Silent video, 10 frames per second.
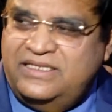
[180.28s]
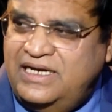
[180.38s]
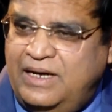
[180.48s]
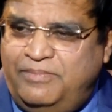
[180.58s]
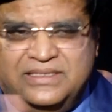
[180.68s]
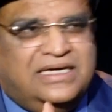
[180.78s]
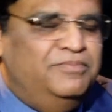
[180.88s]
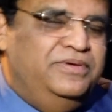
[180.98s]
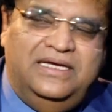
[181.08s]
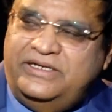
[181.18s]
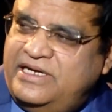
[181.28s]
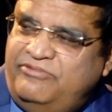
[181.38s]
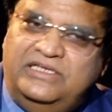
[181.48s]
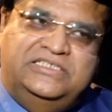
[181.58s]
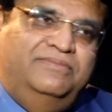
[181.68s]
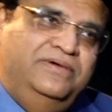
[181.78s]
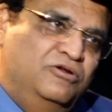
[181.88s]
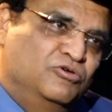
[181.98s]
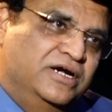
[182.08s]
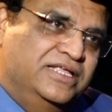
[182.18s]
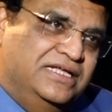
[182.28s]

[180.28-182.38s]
इतना आपाधापी है ट्रैफिक जाम में ही लोग लड़